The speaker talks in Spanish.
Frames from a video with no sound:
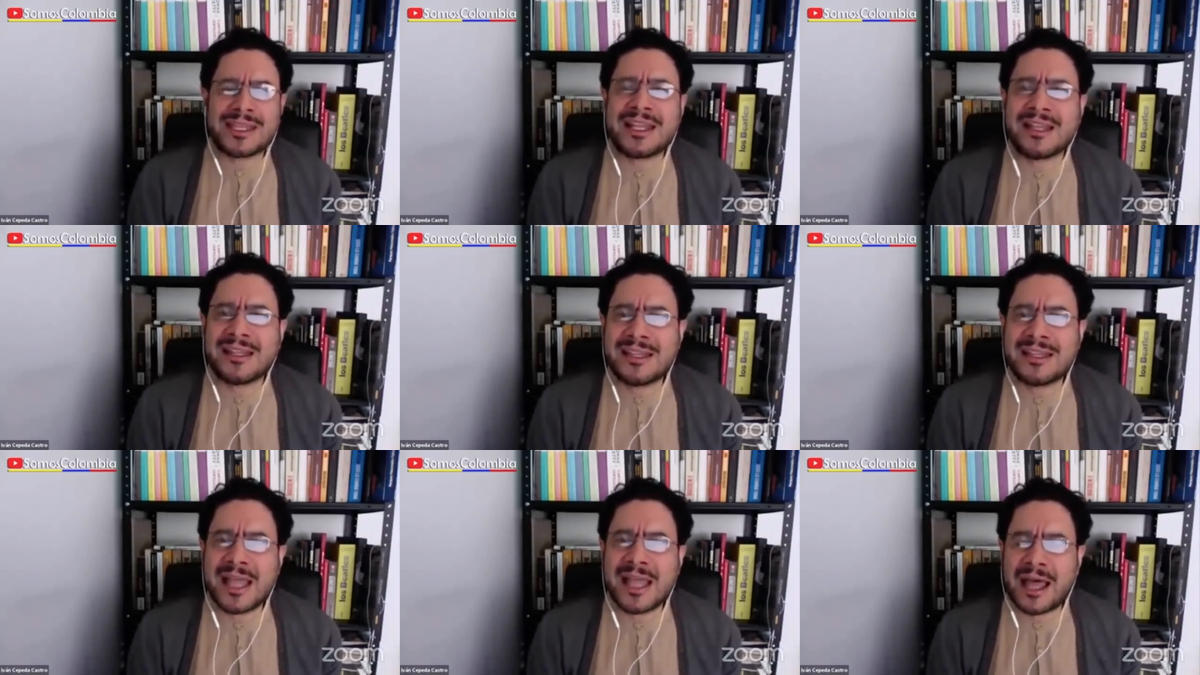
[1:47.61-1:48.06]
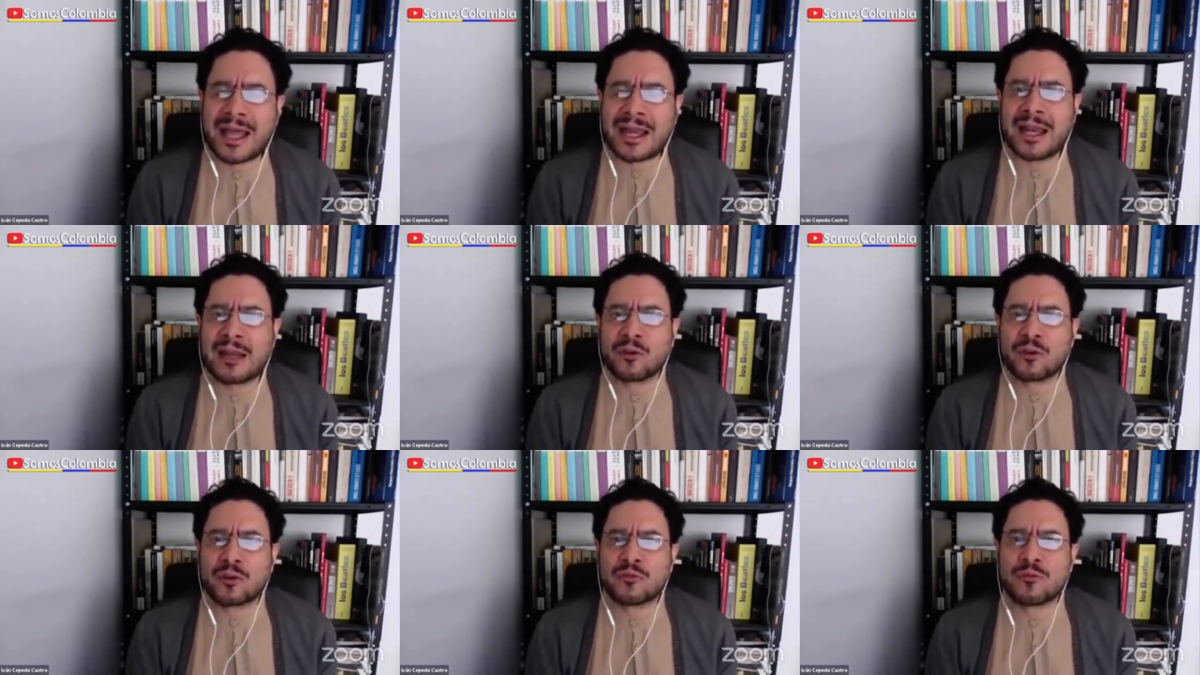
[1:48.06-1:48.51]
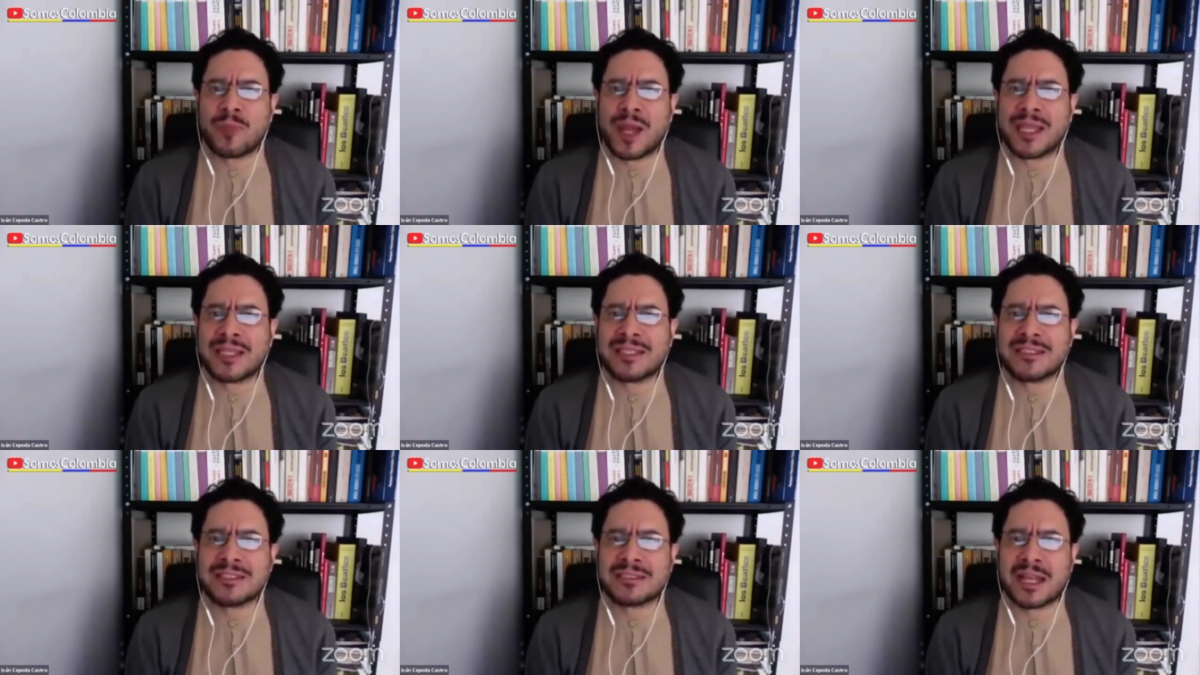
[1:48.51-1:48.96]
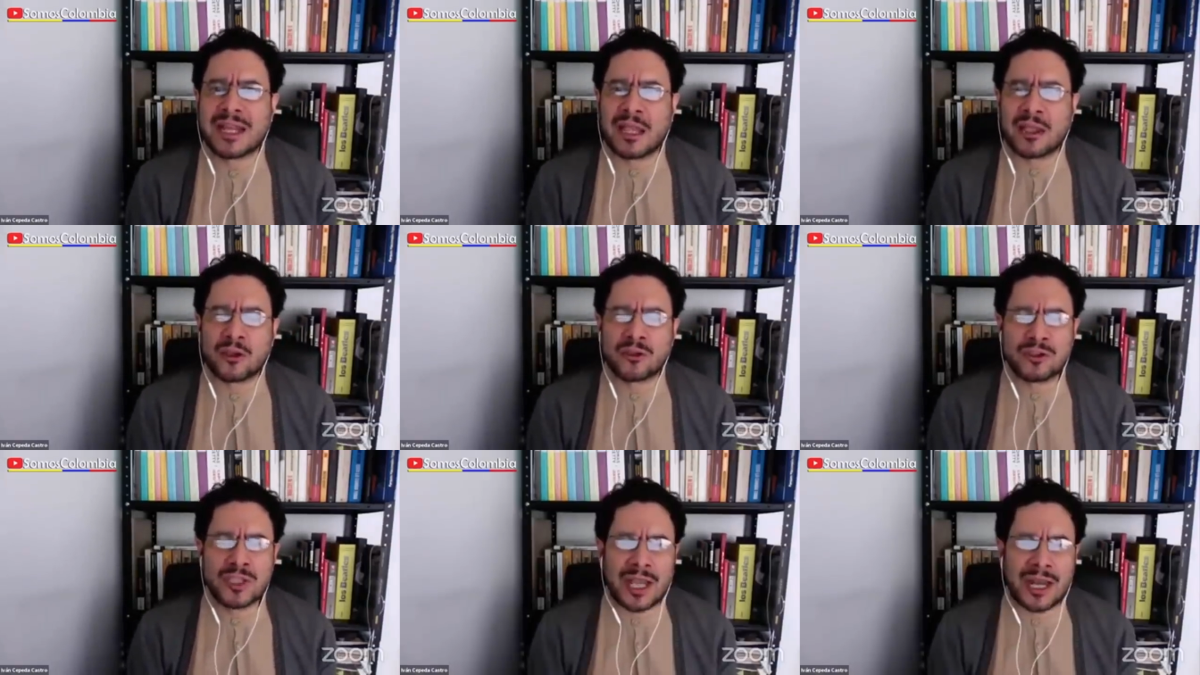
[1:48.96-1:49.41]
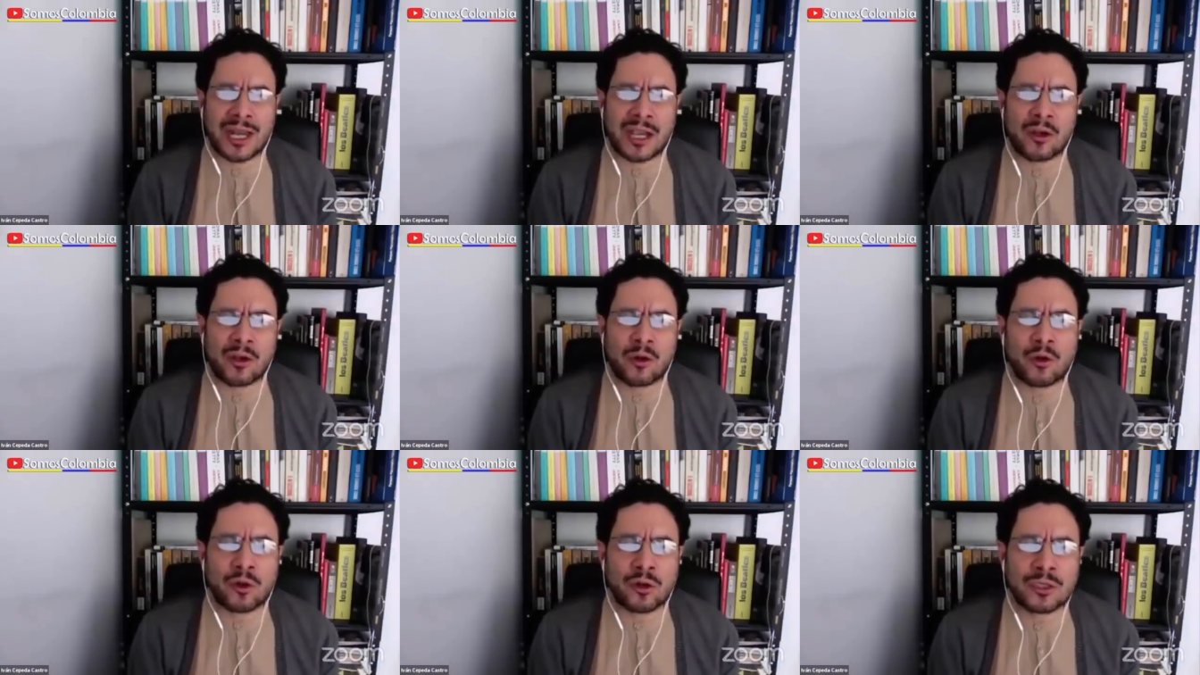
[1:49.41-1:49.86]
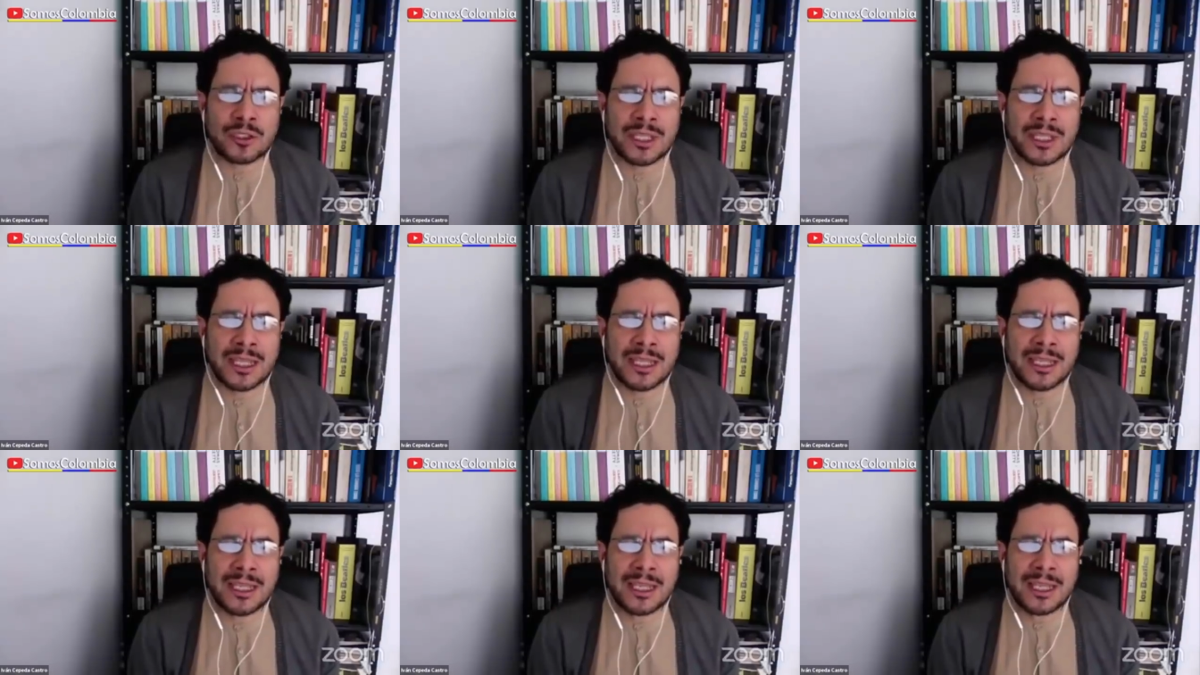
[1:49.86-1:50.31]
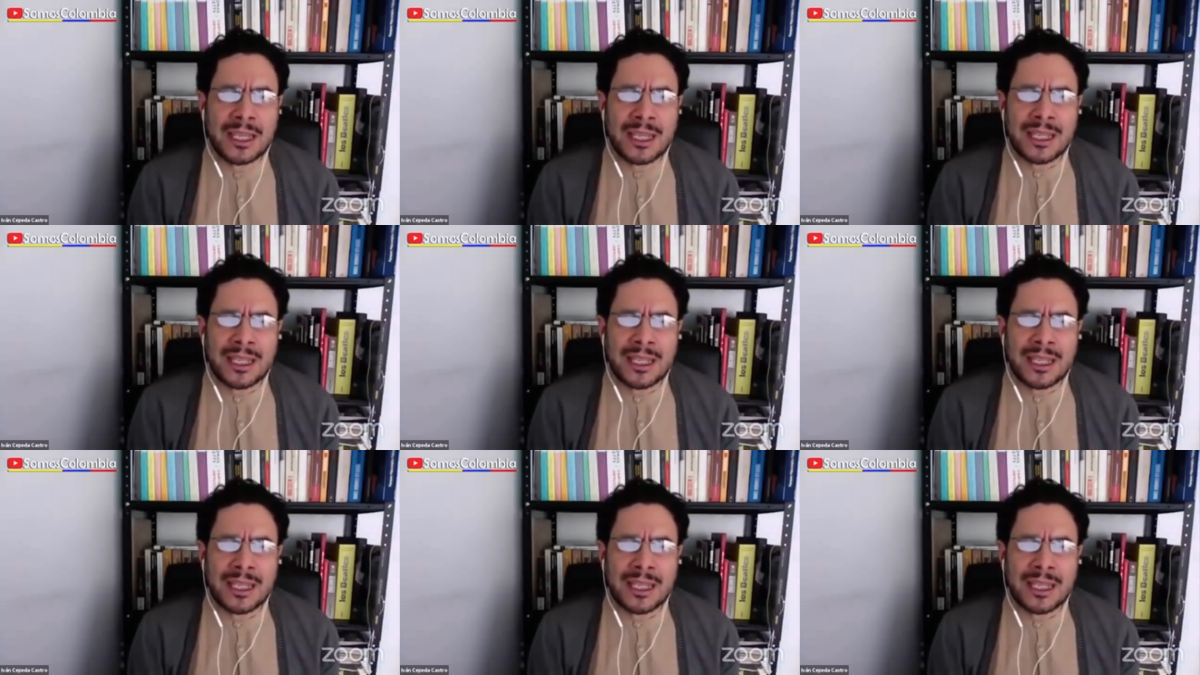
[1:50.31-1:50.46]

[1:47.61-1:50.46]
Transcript: tildar a los magistrados y a la corte